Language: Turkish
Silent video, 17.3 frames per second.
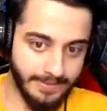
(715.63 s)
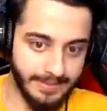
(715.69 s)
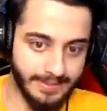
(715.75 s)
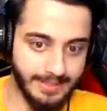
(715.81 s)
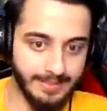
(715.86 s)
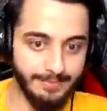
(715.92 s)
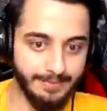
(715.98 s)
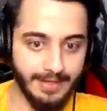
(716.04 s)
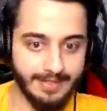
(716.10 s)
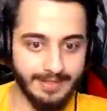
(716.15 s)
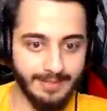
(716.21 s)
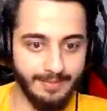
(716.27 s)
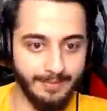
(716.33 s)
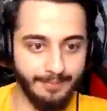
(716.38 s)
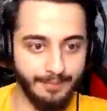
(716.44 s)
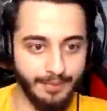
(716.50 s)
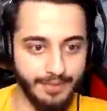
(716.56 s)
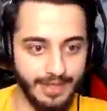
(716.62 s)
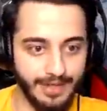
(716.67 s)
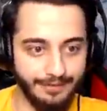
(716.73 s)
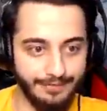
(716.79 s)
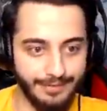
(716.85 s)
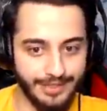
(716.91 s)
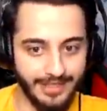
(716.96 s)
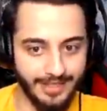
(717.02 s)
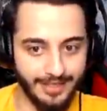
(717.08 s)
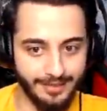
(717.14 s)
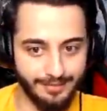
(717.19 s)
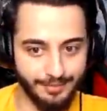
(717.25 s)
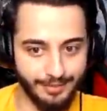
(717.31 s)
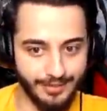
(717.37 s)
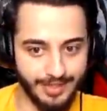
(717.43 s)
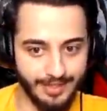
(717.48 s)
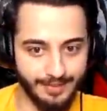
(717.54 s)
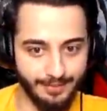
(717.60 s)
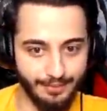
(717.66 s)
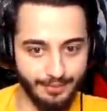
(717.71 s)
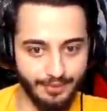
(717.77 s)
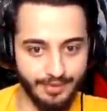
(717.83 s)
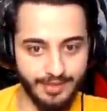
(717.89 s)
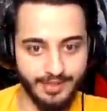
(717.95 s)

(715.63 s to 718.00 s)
Şimdi bak tamam bunlar fişek atmışlar bu